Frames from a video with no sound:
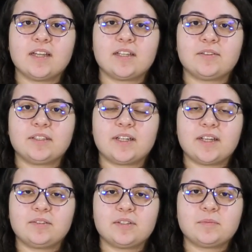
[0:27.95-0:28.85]
Eu entrei
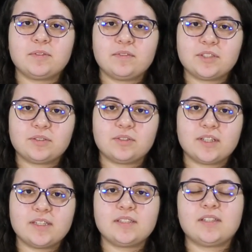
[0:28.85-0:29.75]
em
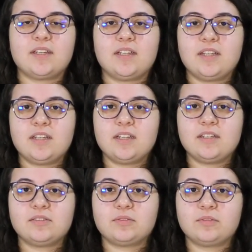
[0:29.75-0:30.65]
2022 e
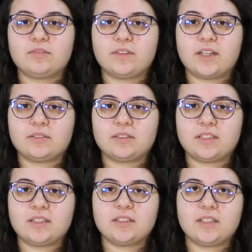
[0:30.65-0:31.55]
estudo
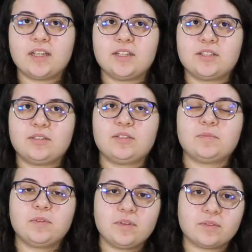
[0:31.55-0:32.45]
flauta desde
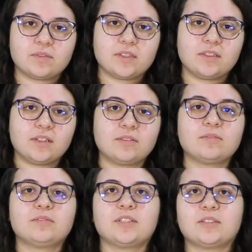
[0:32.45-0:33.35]
2011,
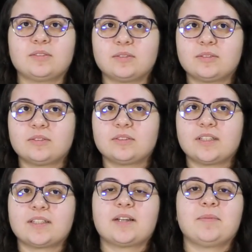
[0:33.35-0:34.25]
então já tô
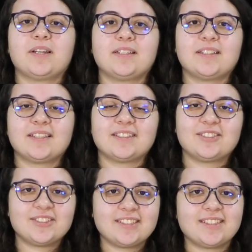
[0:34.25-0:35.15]
nessa caminhada há
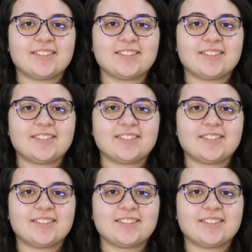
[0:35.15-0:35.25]
12